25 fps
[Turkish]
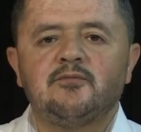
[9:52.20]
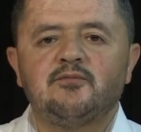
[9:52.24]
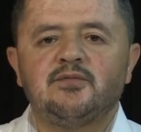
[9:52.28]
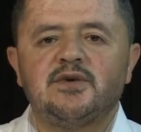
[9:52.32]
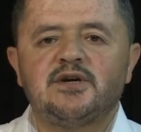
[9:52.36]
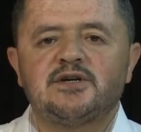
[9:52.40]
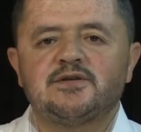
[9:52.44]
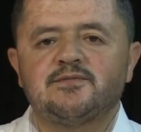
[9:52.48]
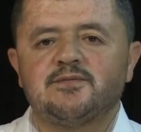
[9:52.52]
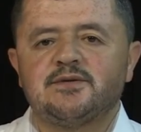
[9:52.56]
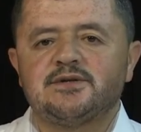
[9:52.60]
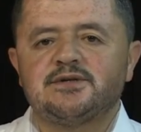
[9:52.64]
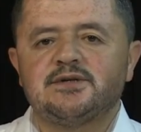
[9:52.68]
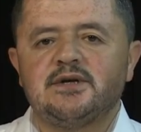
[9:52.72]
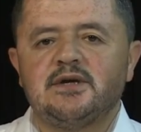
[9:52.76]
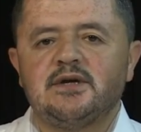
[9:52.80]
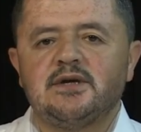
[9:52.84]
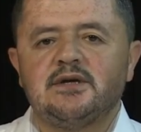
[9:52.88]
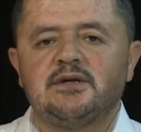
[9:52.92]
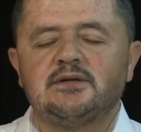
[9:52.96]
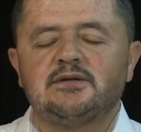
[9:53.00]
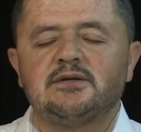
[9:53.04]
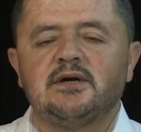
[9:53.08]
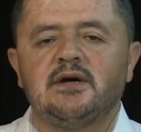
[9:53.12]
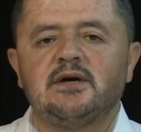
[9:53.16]
Peş peşe
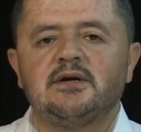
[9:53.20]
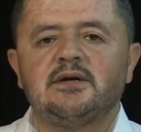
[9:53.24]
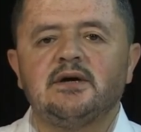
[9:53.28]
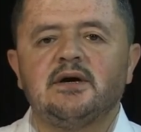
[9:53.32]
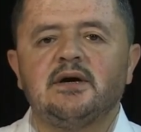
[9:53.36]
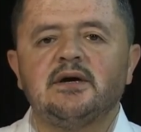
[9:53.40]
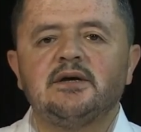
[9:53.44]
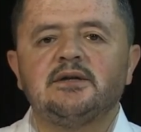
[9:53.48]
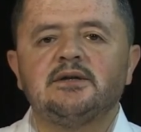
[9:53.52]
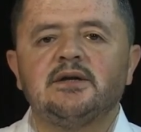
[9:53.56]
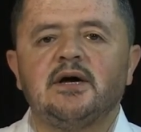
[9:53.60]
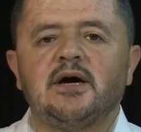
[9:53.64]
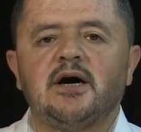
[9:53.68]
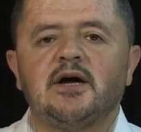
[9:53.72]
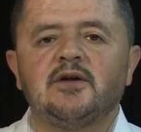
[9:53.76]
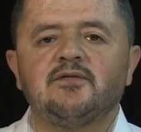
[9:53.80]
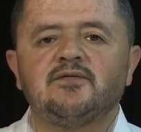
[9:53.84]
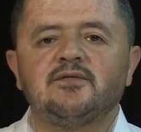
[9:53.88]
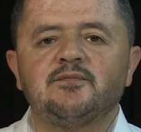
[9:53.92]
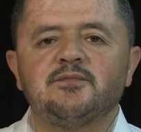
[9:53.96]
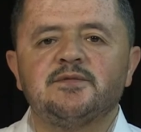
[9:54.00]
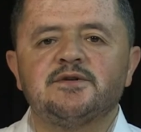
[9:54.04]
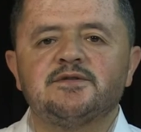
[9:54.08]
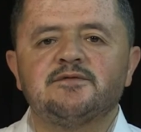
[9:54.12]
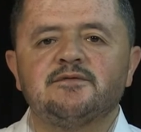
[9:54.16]
iki tane aynı
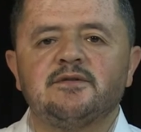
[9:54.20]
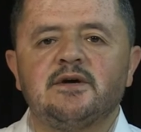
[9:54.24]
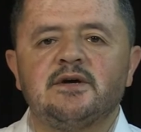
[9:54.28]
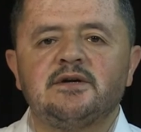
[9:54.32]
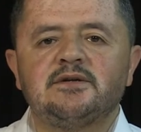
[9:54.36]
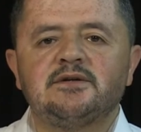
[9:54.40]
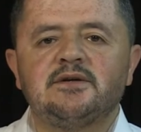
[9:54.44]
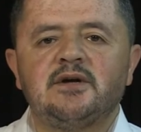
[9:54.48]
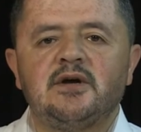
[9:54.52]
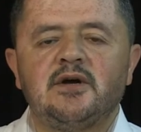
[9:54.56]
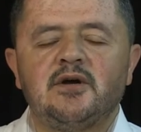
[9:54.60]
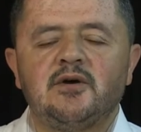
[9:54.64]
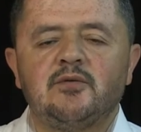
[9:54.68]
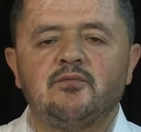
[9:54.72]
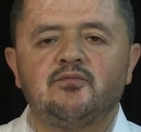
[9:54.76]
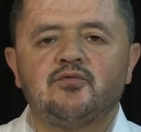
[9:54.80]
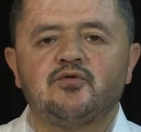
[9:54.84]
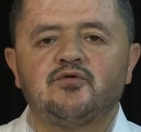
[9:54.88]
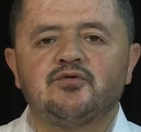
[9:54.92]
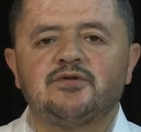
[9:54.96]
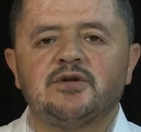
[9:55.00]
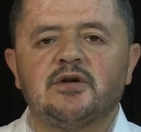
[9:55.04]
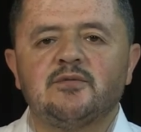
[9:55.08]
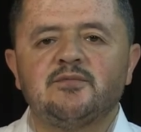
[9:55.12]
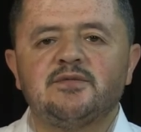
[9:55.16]
harfimiz var.
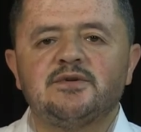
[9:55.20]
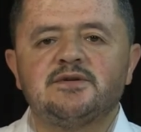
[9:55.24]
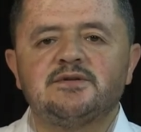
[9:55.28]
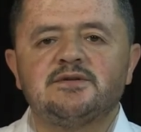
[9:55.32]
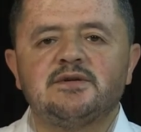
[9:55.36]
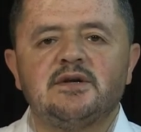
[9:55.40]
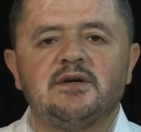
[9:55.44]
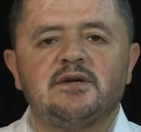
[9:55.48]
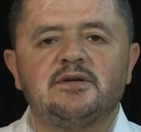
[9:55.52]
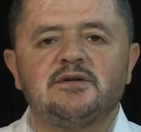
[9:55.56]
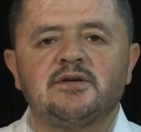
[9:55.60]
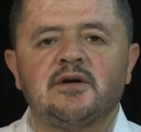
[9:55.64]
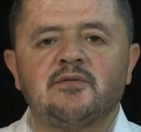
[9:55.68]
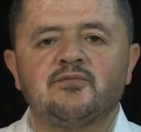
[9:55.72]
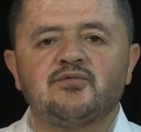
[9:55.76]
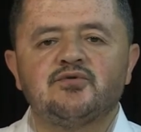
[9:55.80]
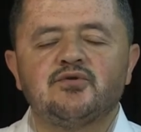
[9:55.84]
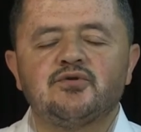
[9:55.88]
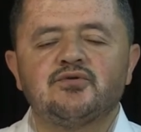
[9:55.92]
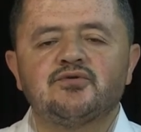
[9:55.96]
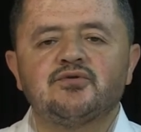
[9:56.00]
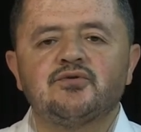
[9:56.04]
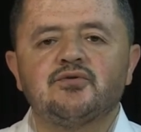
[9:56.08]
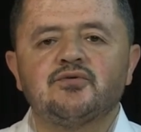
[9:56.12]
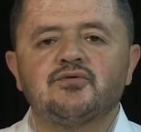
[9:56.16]
Burada bizde idam
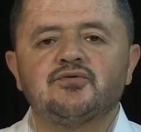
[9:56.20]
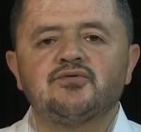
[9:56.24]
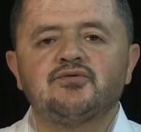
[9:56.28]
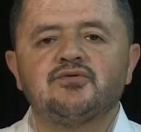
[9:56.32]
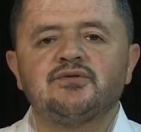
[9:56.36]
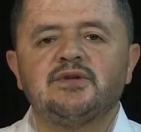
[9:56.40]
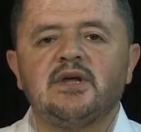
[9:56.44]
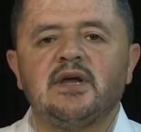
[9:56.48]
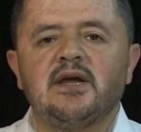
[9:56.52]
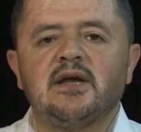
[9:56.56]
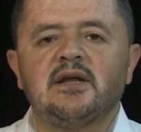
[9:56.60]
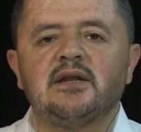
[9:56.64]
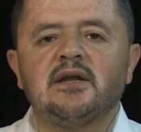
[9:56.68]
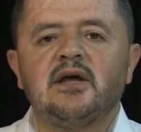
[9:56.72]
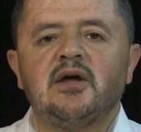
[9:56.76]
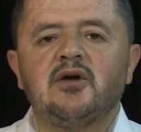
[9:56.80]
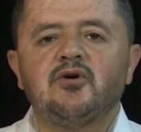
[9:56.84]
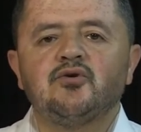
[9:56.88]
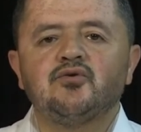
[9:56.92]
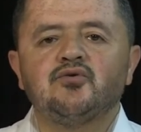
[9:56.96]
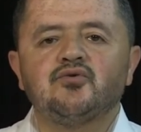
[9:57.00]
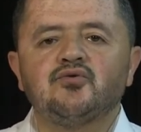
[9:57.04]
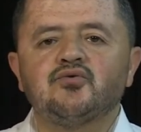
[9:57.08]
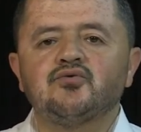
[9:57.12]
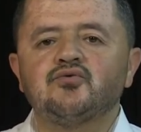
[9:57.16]
söz konusu değil.
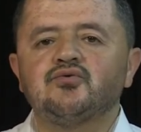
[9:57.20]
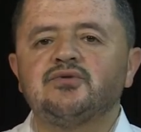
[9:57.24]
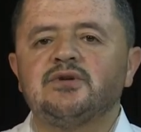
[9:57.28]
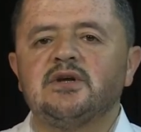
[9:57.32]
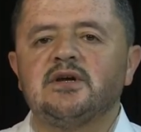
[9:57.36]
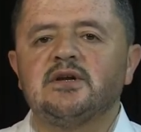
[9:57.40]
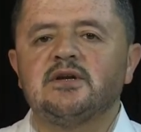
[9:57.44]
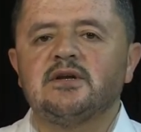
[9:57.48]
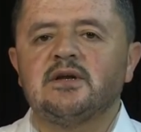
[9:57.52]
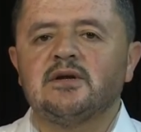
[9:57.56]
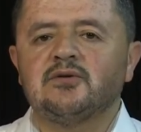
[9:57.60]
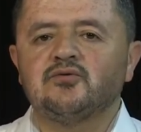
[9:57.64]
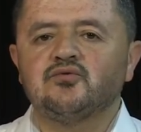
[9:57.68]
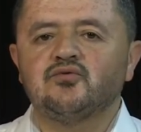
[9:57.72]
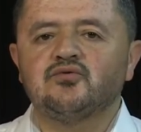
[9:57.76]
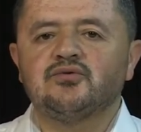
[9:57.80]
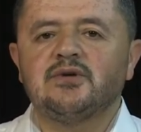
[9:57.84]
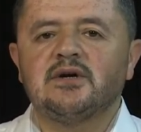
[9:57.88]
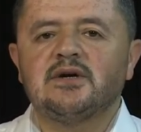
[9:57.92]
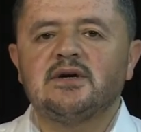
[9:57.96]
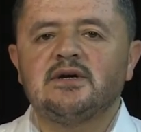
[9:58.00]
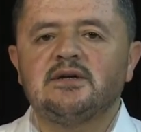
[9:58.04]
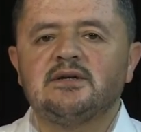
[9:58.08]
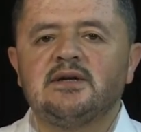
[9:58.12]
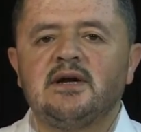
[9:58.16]
Ru derken
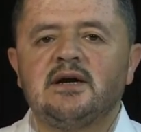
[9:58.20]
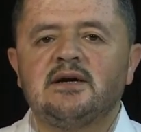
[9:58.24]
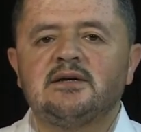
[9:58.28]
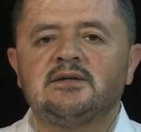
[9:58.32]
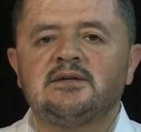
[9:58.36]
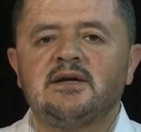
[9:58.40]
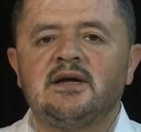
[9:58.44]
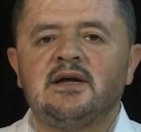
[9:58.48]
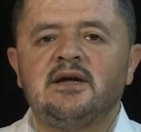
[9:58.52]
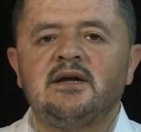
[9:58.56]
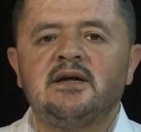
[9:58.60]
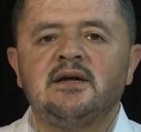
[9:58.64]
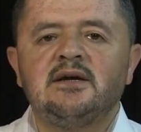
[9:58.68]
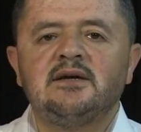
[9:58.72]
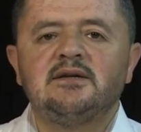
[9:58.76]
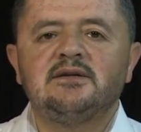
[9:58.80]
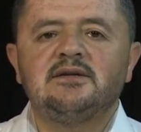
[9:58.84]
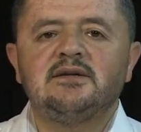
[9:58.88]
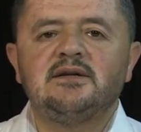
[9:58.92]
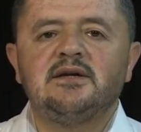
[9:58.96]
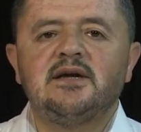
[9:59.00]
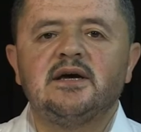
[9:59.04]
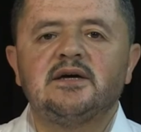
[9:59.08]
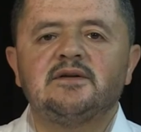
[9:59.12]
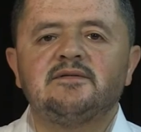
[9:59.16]
dudak ileride,
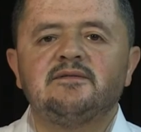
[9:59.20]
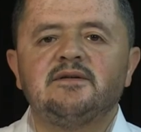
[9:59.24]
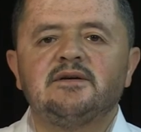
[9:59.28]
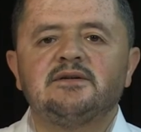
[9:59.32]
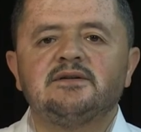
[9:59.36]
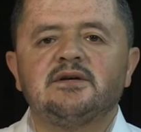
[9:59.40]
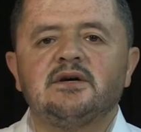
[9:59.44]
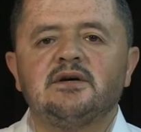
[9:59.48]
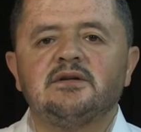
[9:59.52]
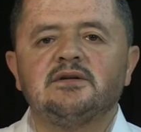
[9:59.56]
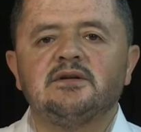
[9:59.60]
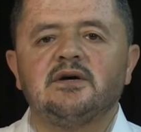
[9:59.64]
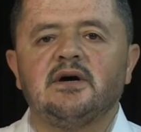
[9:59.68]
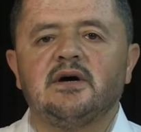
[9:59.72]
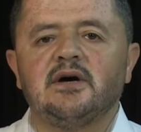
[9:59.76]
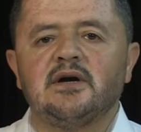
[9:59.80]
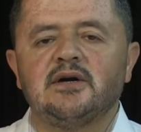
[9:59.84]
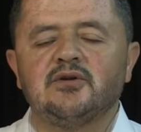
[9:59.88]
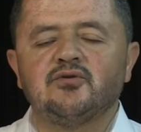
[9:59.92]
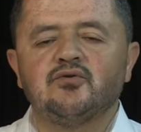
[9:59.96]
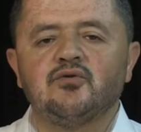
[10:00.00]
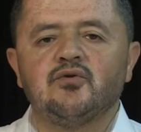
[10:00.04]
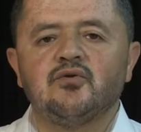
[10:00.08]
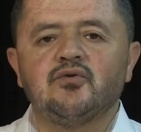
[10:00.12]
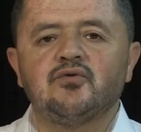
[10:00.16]
diğer fethalı
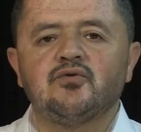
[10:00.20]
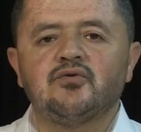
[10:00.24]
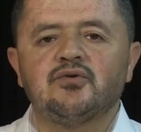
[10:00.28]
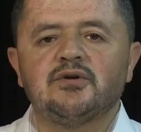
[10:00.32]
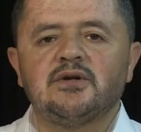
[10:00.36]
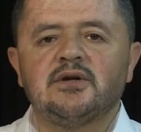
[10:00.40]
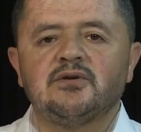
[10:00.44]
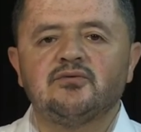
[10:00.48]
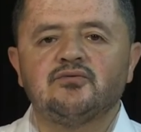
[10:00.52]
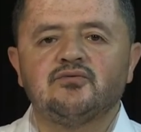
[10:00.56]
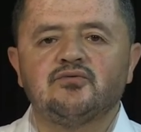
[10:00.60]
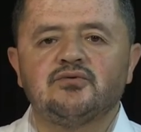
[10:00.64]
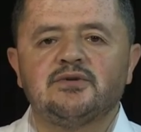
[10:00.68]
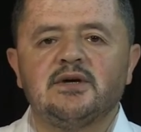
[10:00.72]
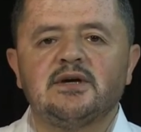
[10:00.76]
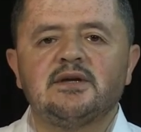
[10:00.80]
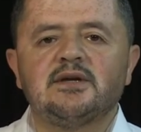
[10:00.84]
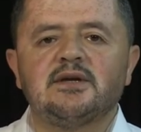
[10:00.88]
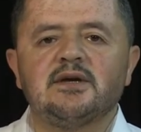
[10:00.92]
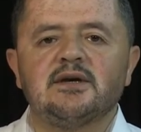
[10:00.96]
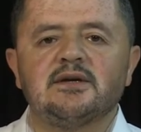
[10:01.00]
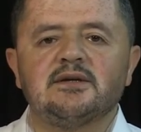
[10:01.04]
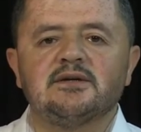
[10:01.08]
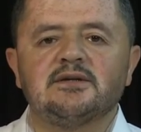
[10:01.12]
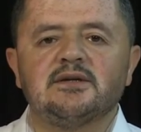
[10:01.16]
ayını okurken dudak
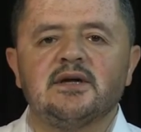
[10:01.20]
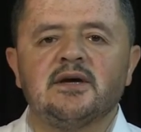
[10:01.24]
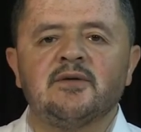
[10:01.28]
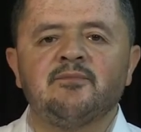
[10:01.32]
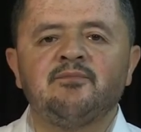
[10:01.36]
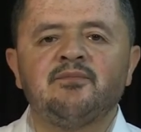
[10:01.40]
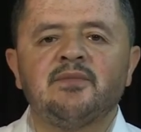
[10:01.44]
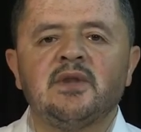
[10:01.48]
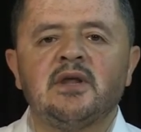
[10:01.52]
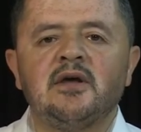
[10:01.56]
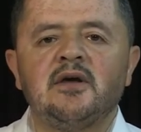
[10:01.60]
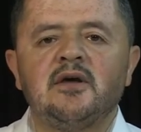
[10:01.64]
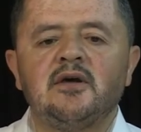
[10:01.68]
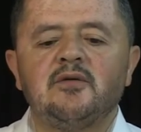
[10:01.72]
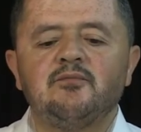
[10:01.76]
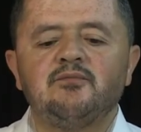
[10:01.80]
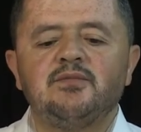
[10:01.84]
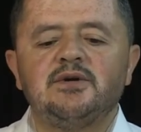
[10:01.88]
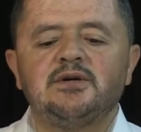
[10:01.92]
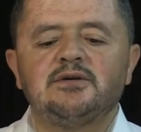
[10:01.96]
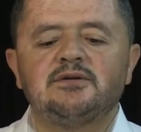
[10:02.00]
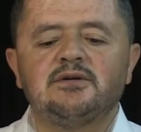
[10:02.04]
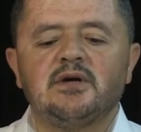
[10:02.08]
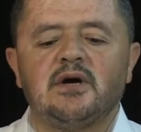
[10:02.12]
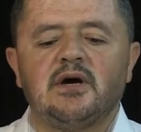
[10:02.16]
geride.
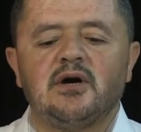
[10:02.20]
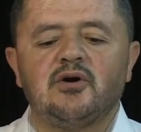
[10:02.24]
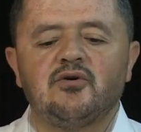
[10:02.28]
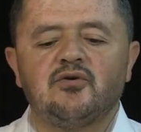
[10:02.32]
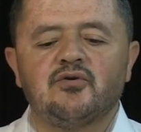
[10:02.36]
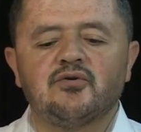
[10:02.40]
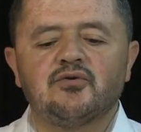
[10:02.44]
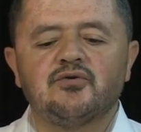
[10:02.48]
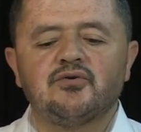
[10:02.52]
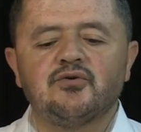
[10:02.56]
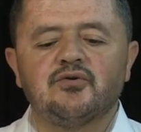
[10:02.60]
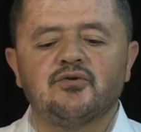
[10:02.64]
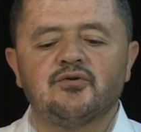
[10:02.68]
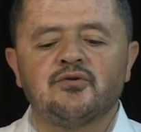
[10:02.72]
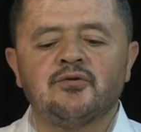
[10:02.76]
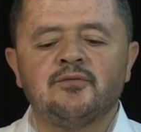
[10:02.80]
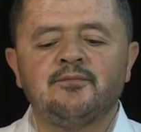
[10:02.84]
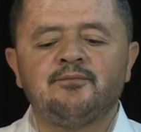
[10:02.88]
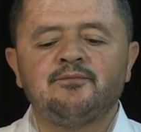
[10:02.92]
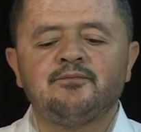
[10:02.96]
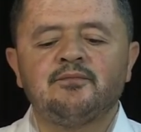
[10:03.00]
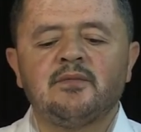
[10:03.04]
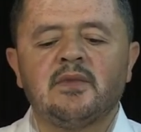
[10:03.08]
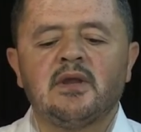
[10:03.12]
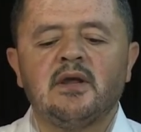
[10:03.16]
Bir daha okuyorum.